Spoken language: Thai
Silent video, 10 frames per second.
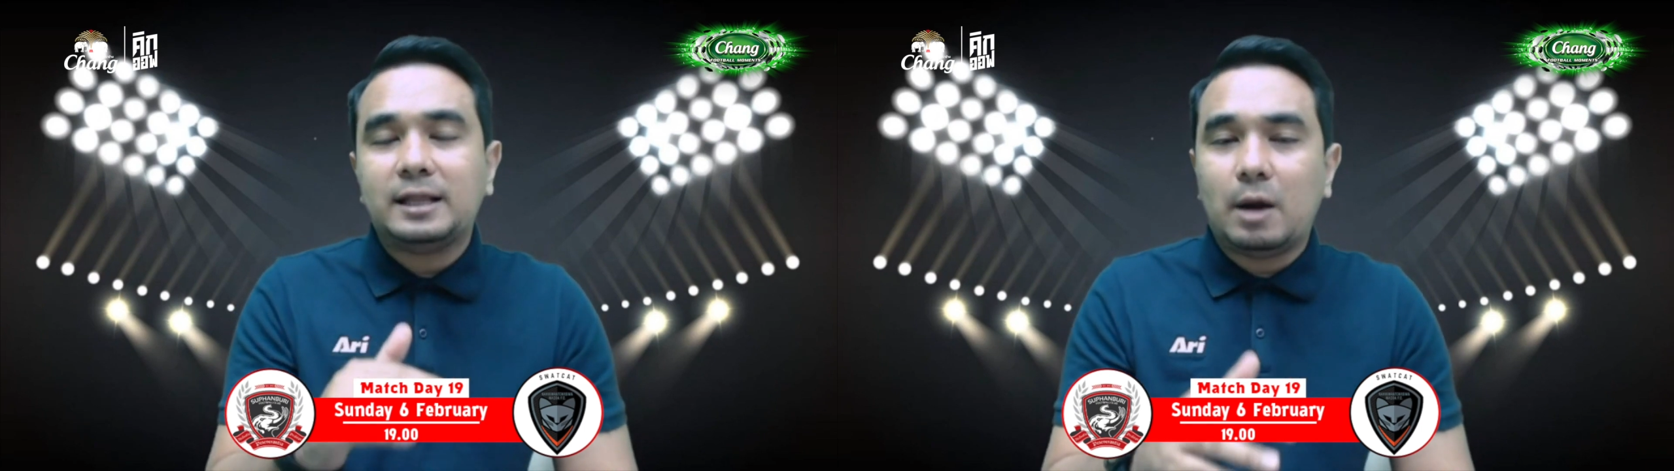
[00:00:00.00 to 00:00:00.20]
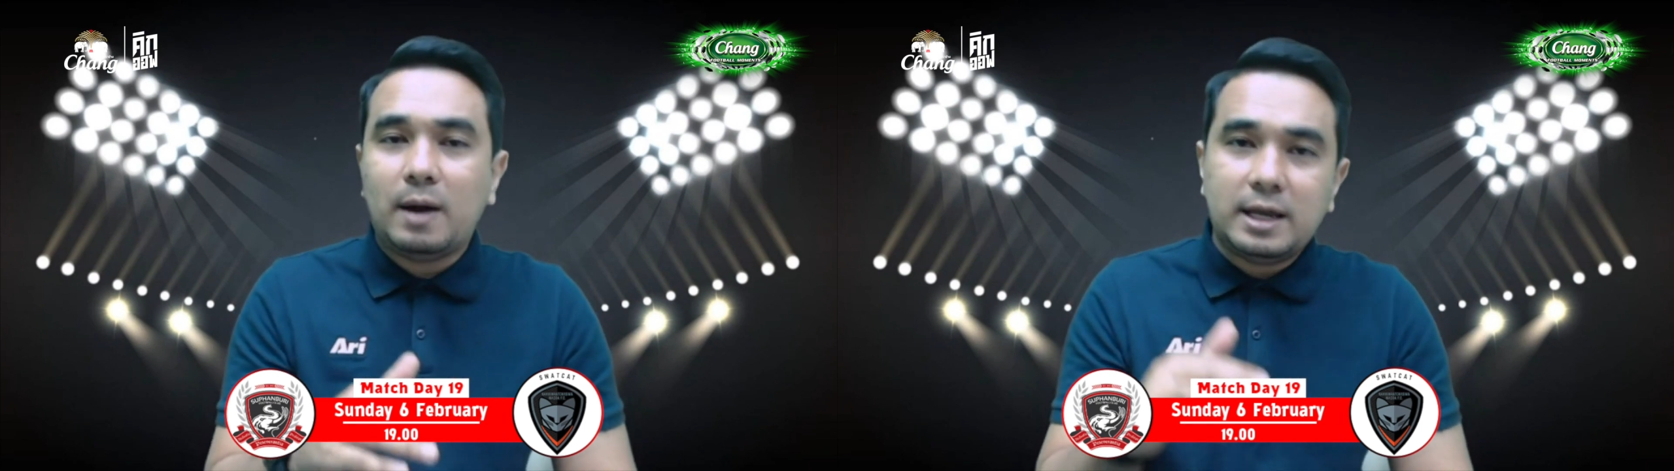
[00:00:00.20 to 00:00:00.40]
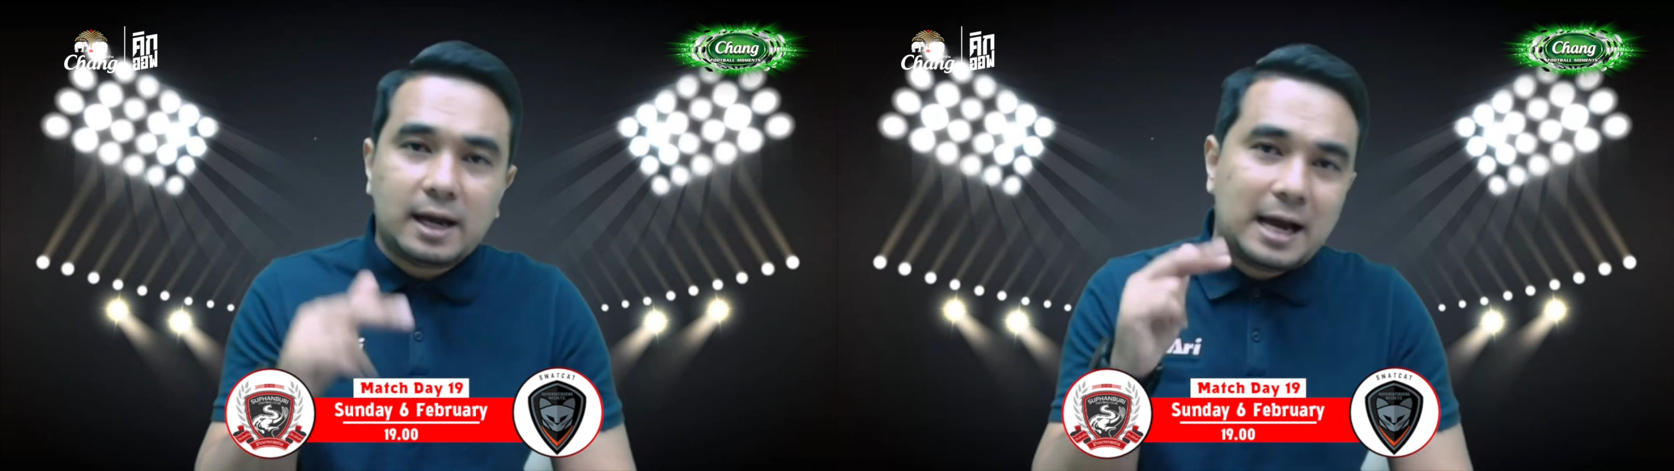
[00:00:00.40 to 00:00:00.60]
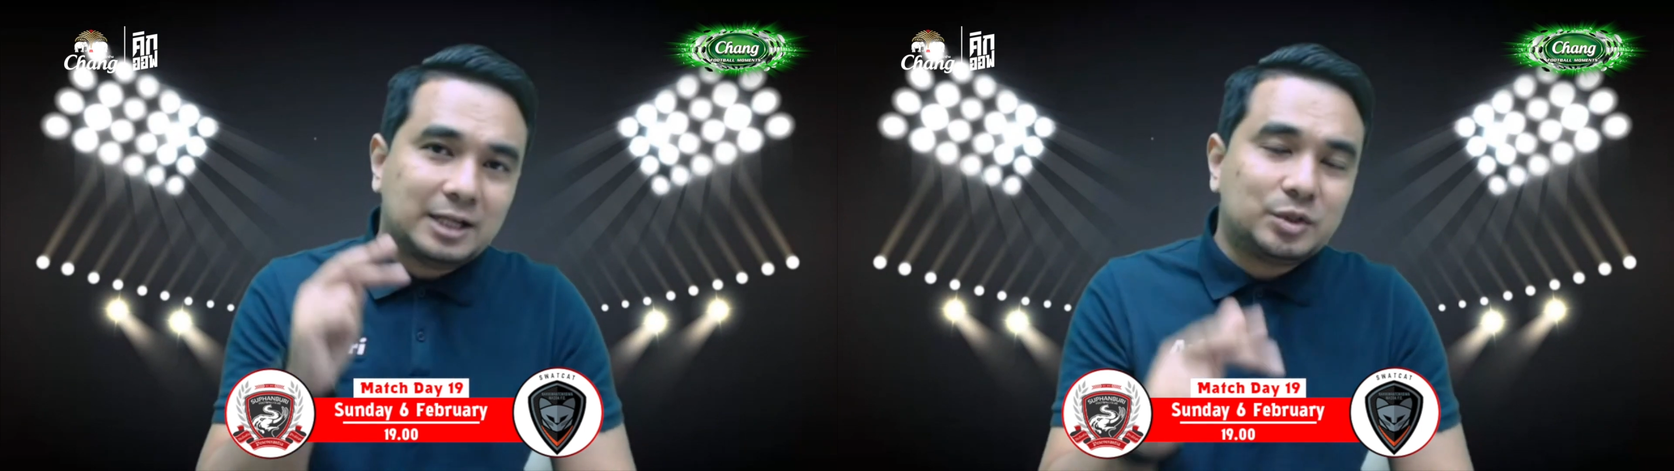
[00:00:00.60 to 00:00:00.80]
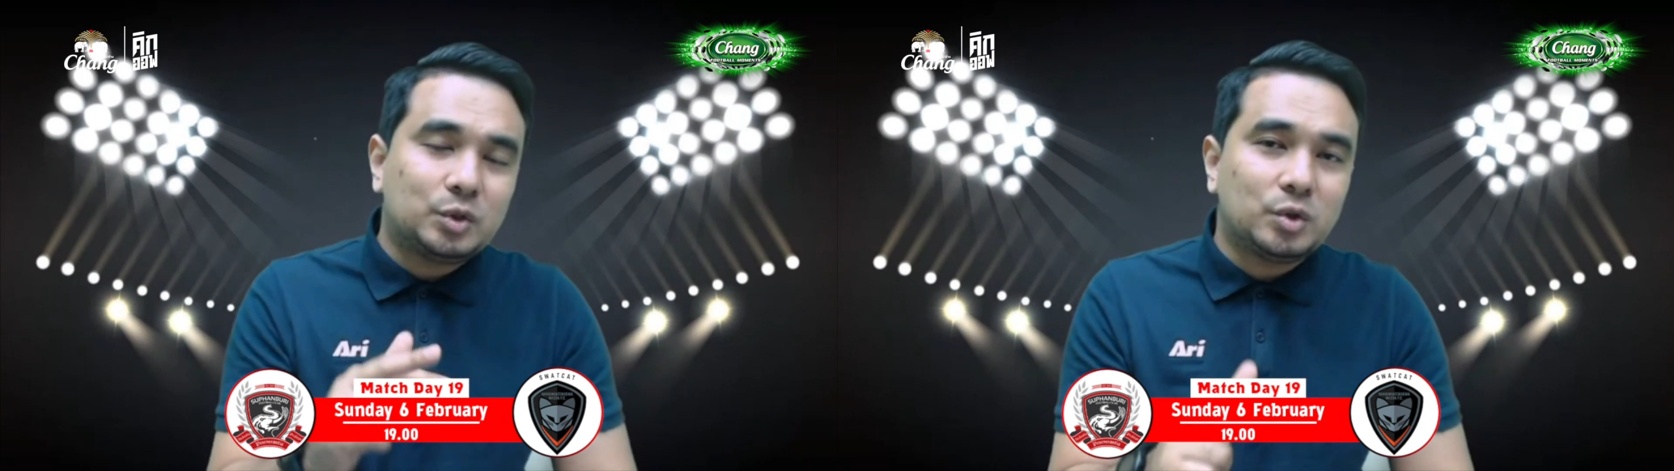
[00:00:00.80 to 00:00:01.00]
แต่ว่ายังห่าง
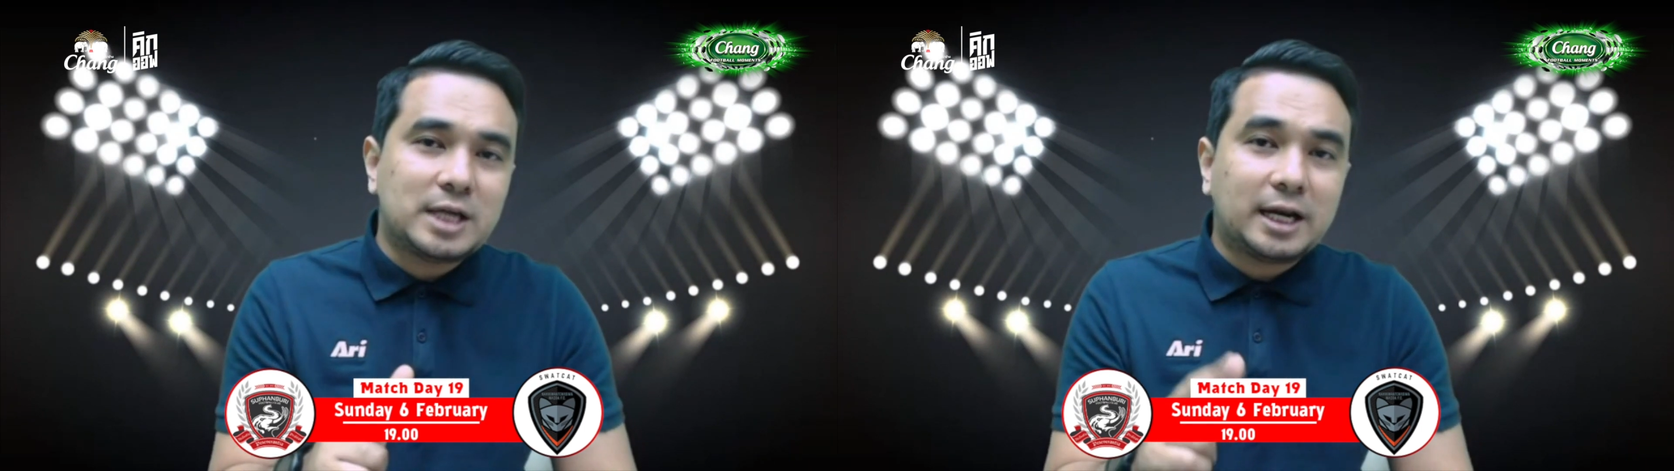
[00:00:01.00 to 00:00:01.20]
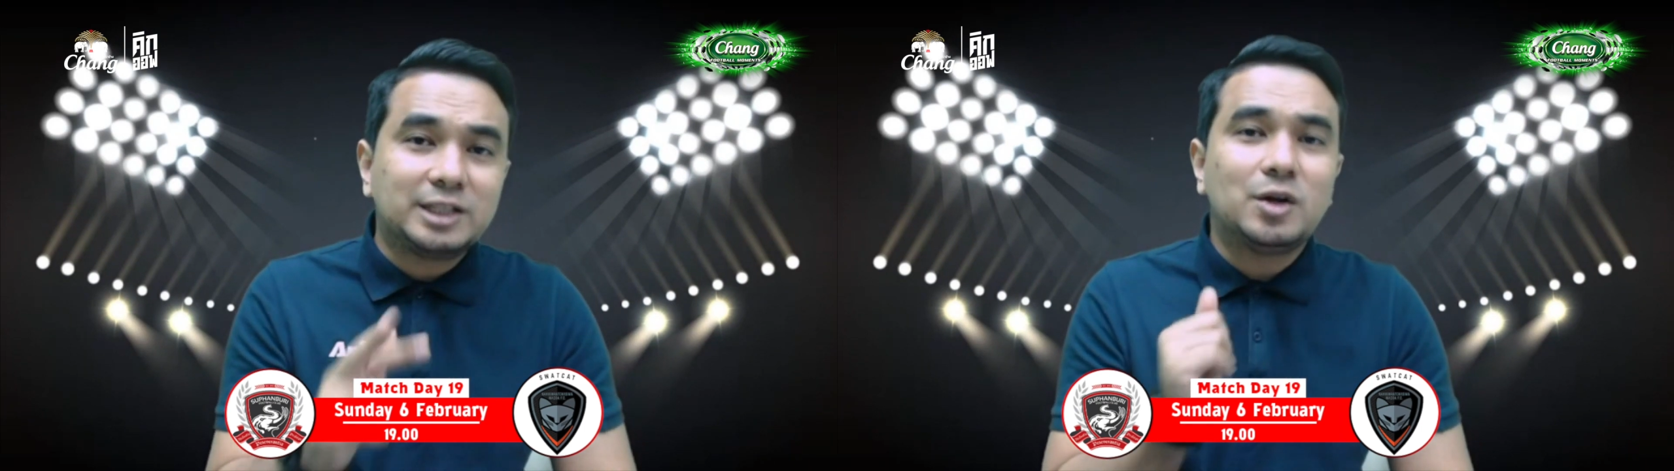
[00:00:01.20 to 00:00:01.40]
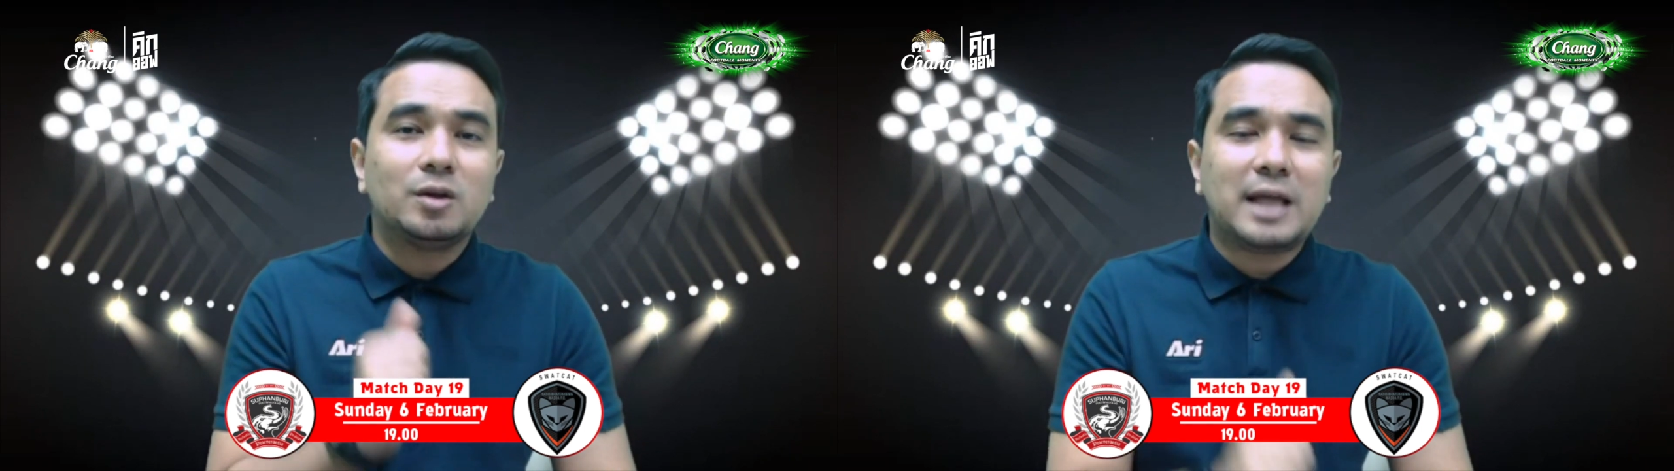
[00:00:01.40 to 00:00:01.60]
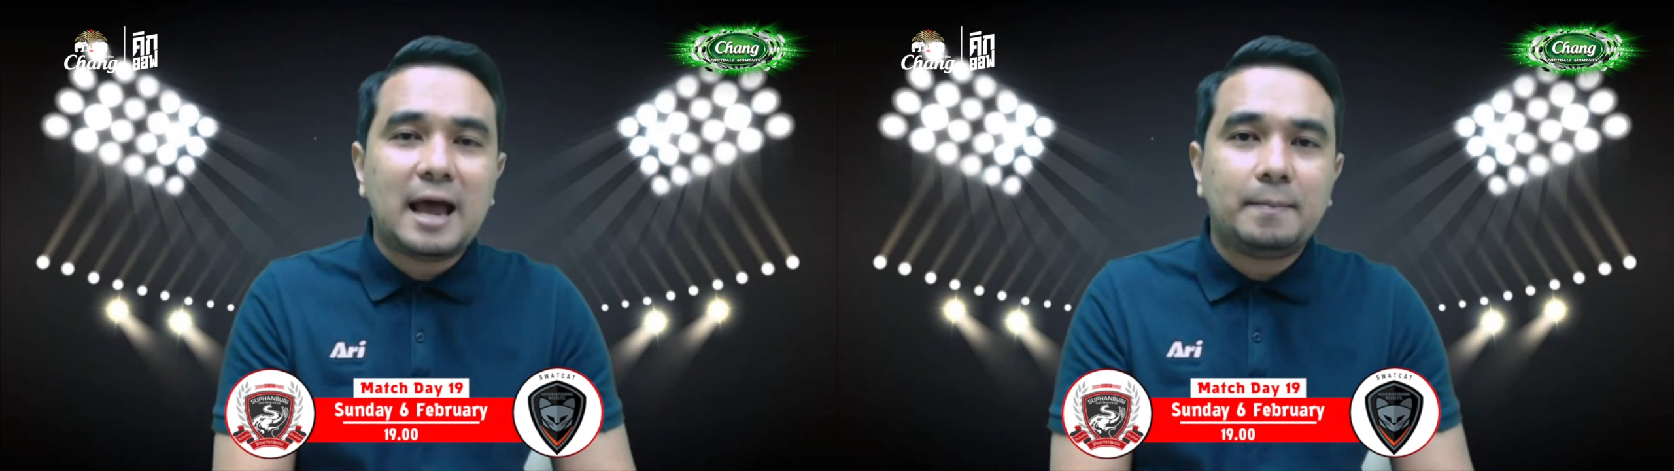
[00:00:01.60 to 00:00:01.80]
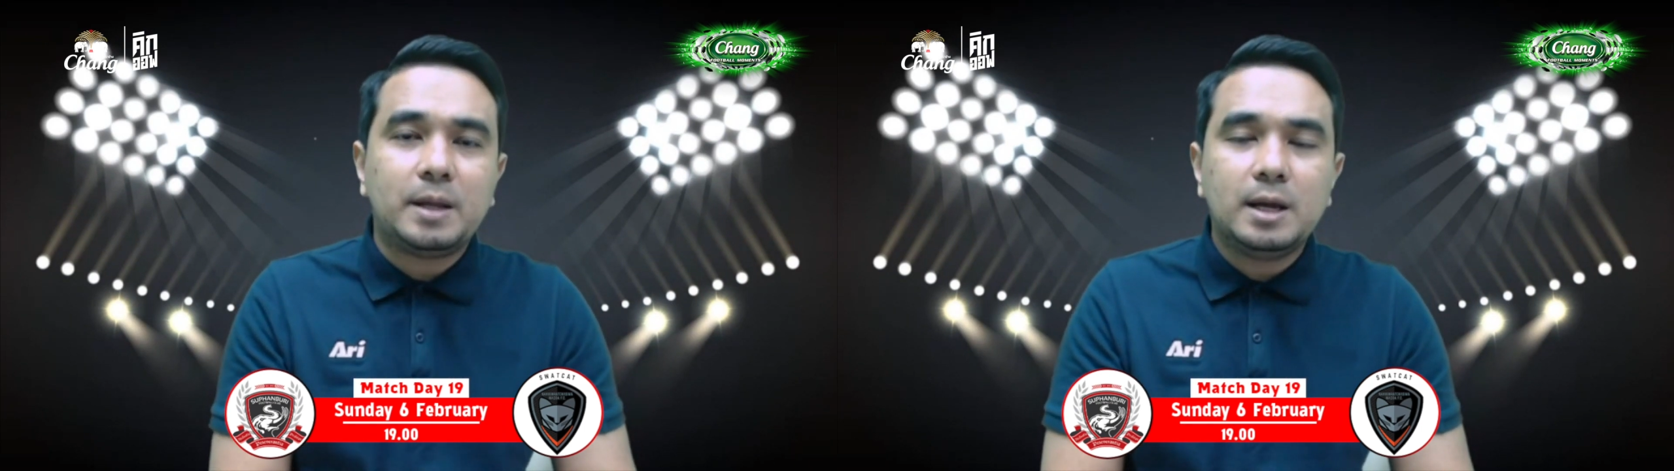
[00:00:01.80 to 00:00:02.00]
โซนตกชั้นแค่ 2แต้ม